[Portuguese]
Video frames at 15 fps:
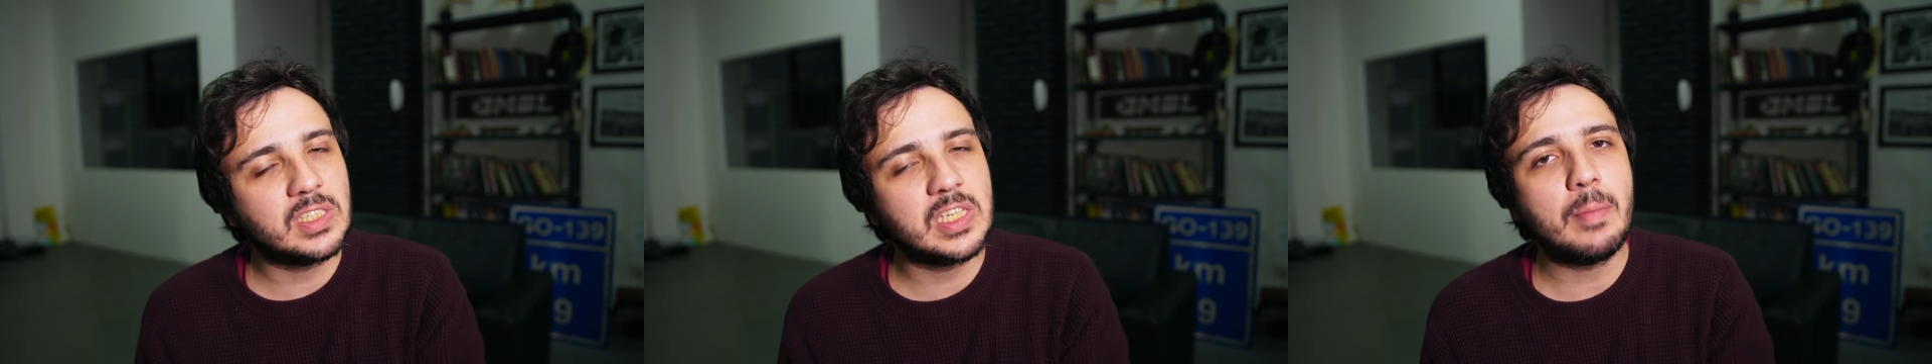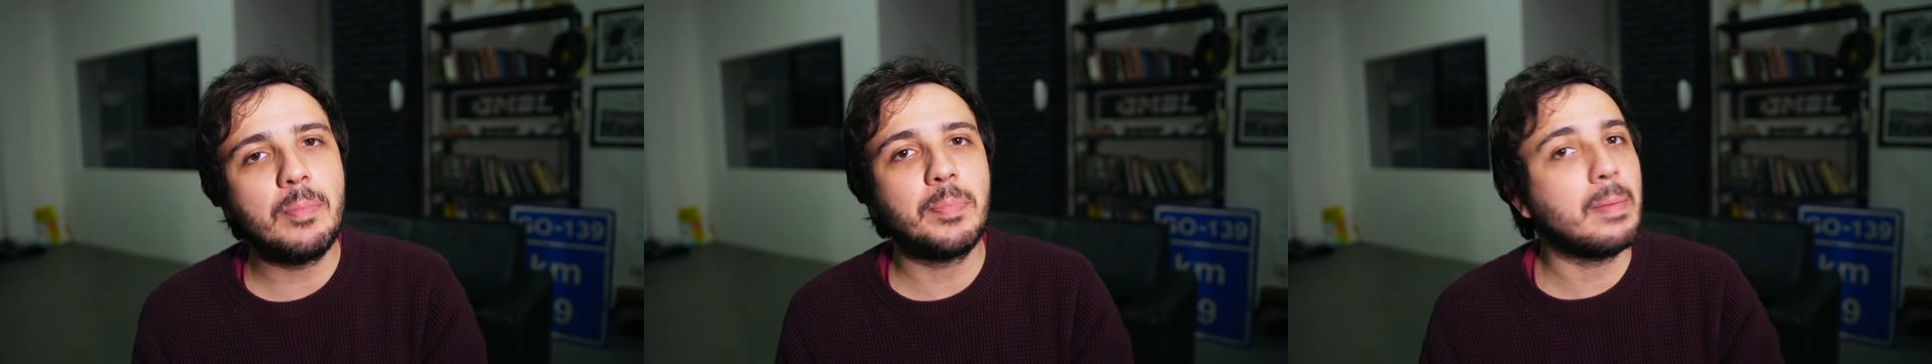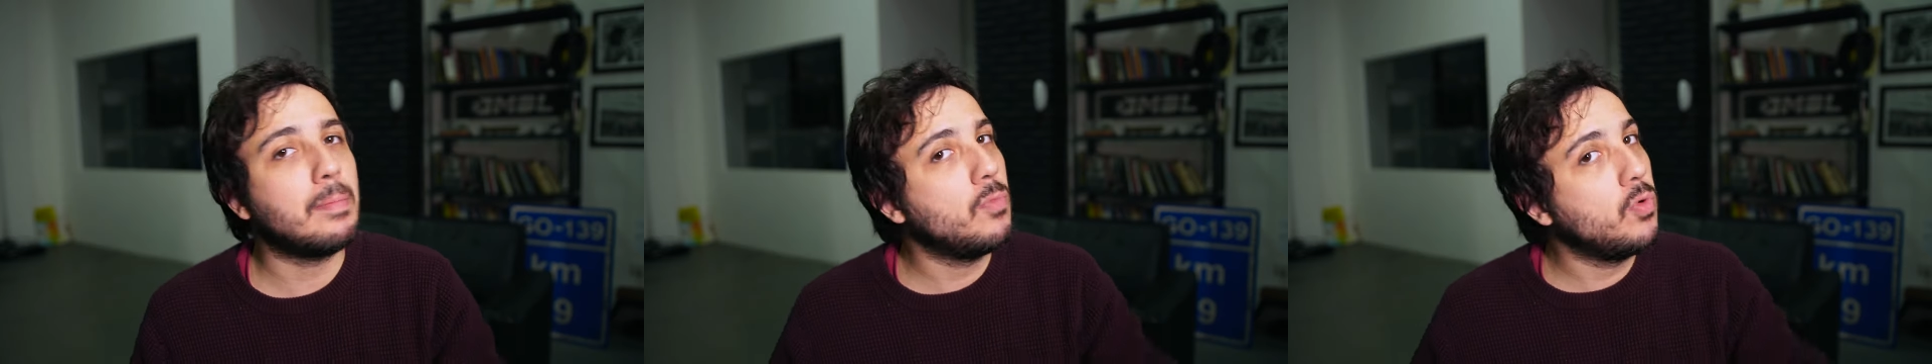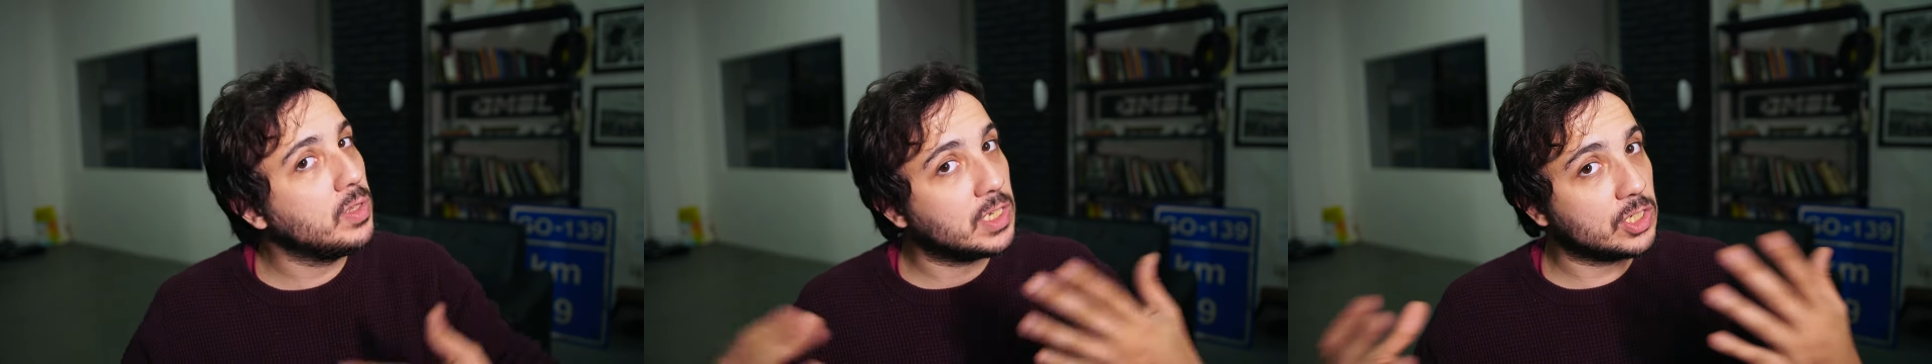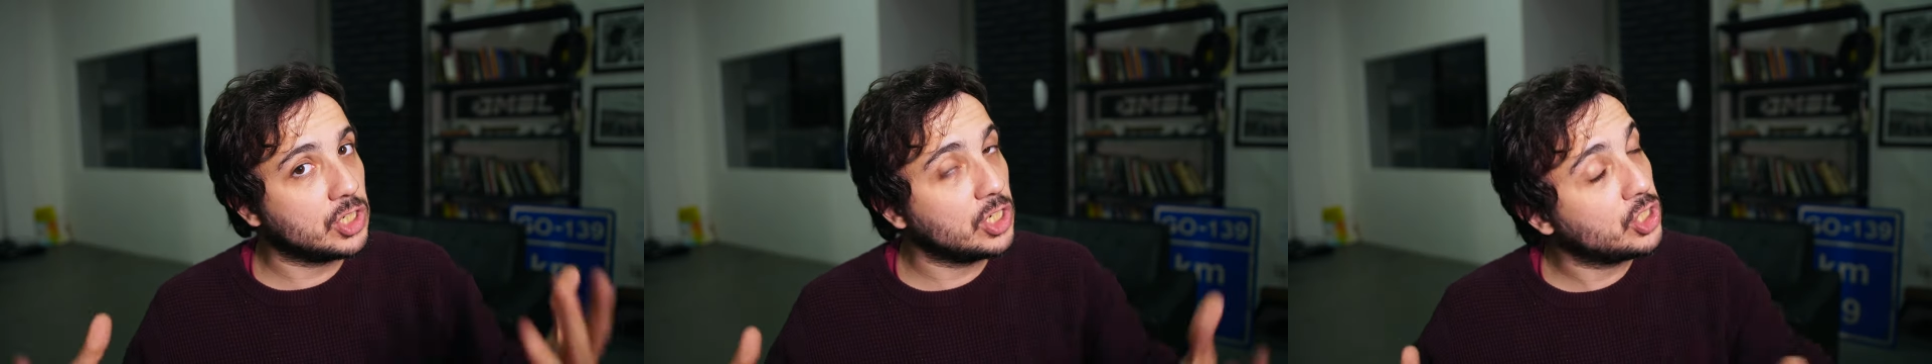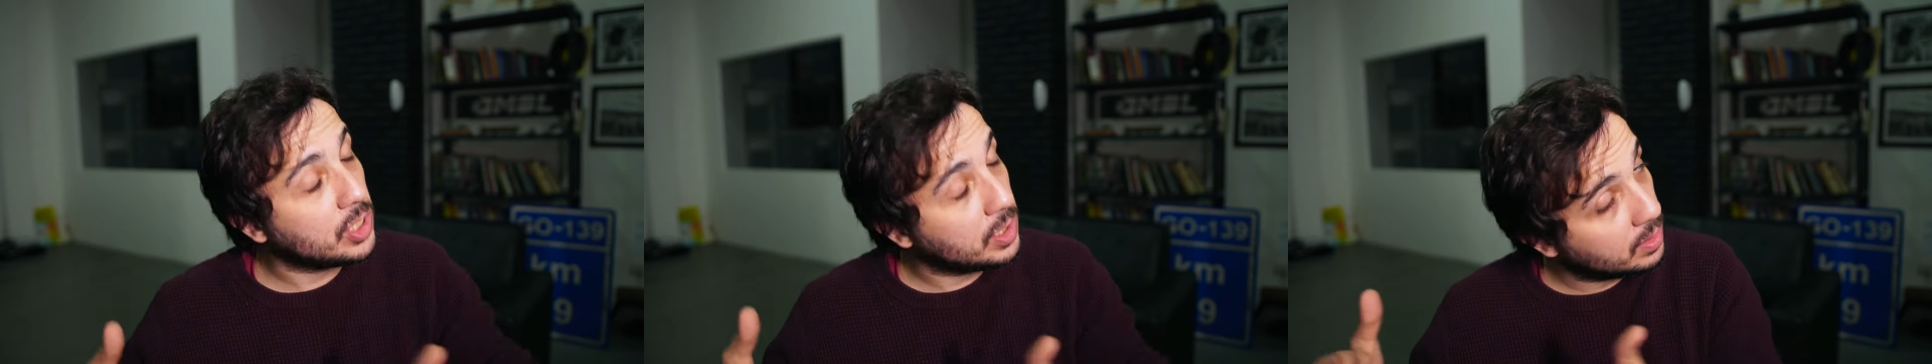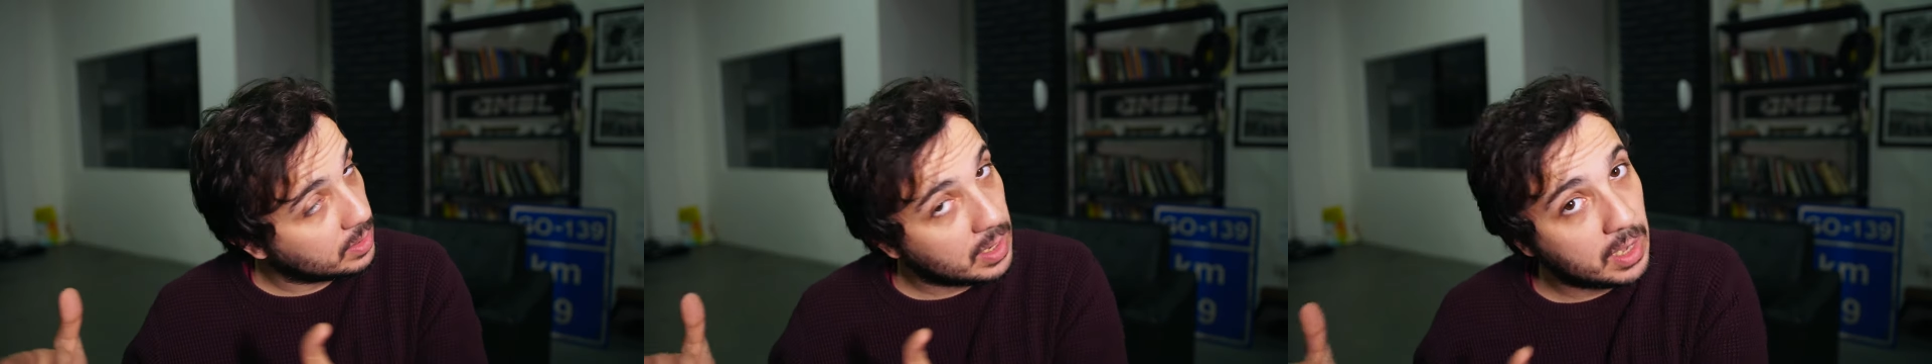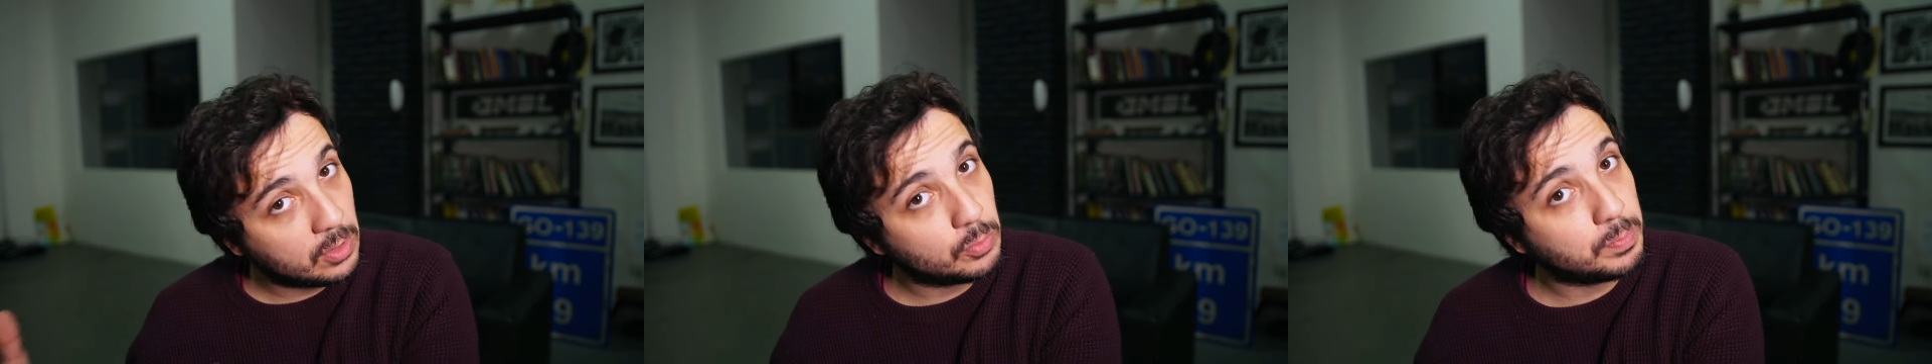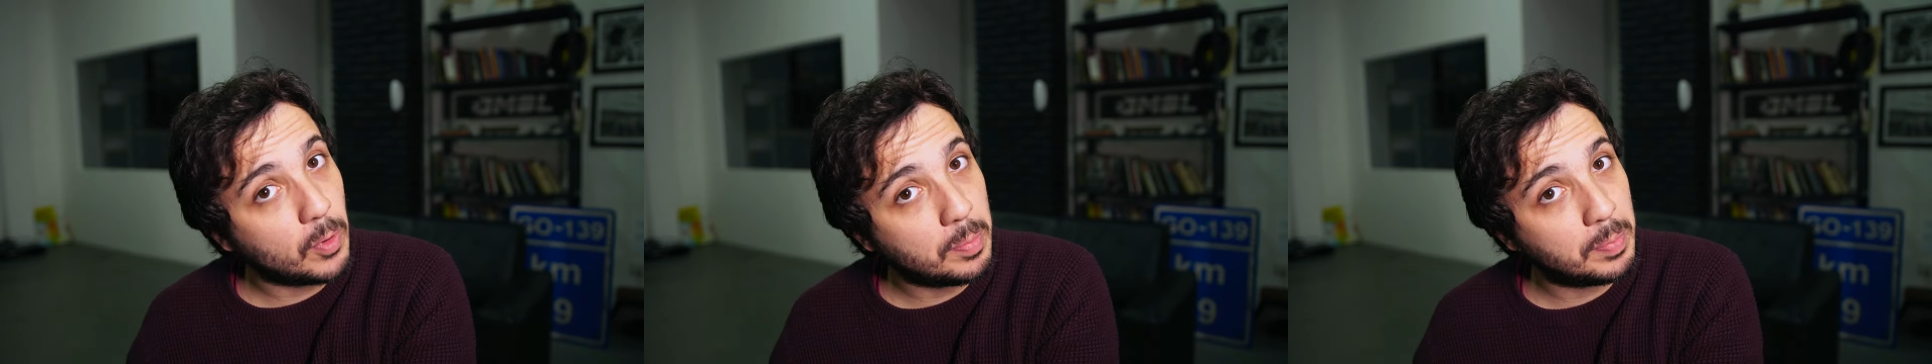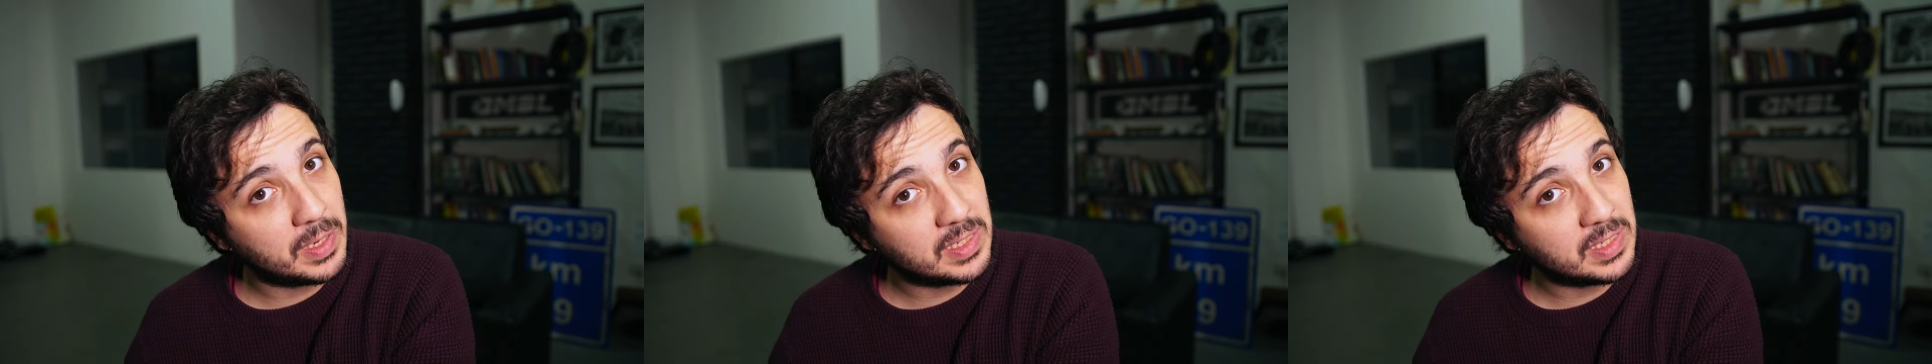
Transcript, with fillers: exemplo para muita gente que é do próprio